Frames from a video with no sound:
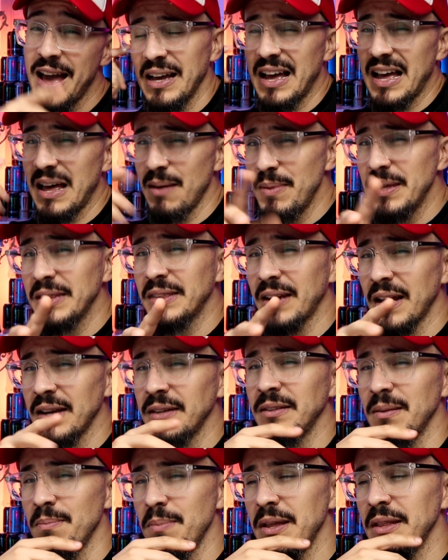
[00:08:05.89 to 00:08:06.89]
A
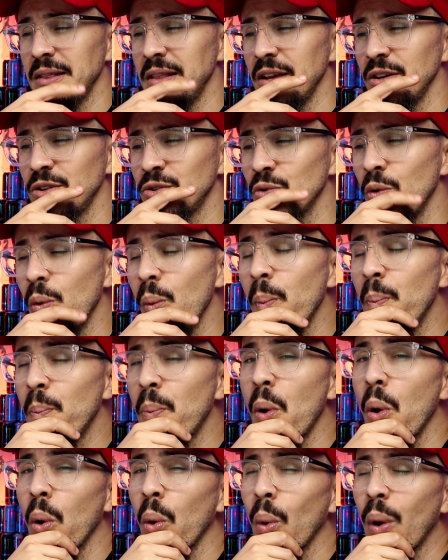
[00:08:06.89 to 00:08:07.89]
arbitragem também deixou um
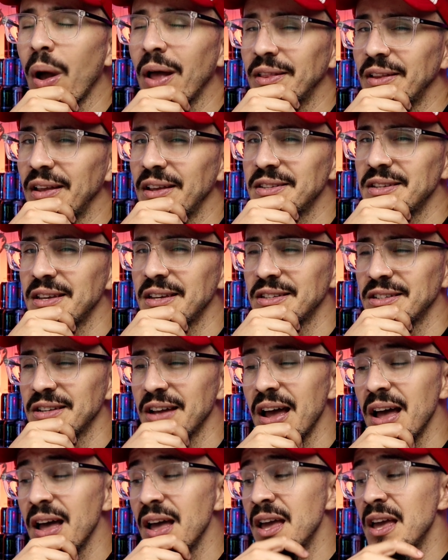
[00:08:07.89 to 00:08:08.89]
pouco a
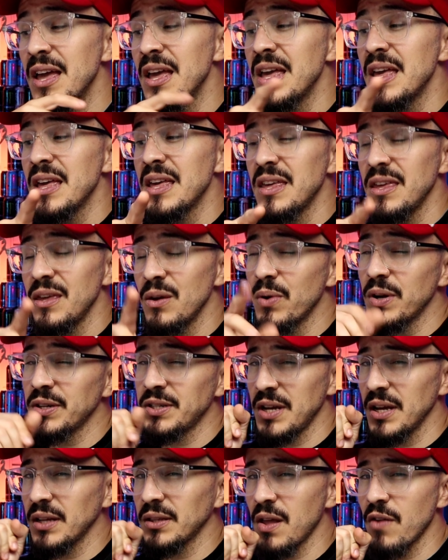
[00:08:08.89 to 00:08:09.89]
desejar e eu
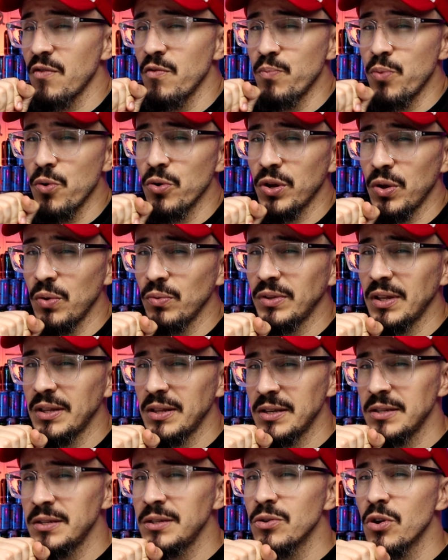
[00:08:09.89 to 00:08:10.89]
achei que estava um pouquinho
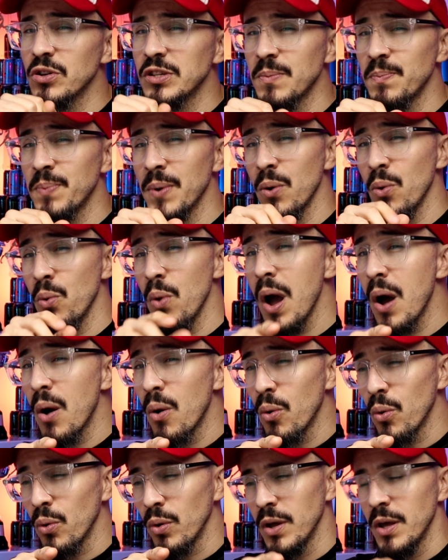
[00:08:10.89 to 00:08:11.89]
tendenciosa para o
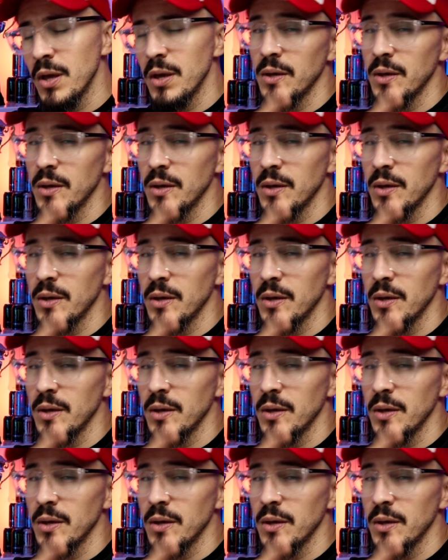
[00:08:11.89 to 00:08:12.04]
AO.